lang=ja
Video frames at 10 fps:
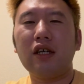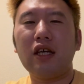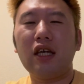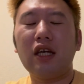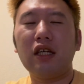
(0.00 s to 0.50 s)

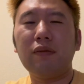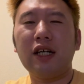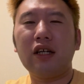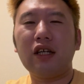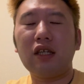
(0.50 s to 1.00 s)
えー、
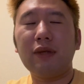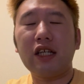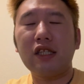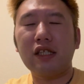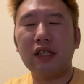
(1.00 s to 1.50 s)
今、今
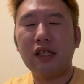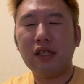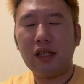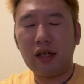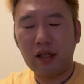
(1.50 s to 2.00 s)
現在です
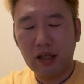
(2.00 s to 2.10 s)
ね、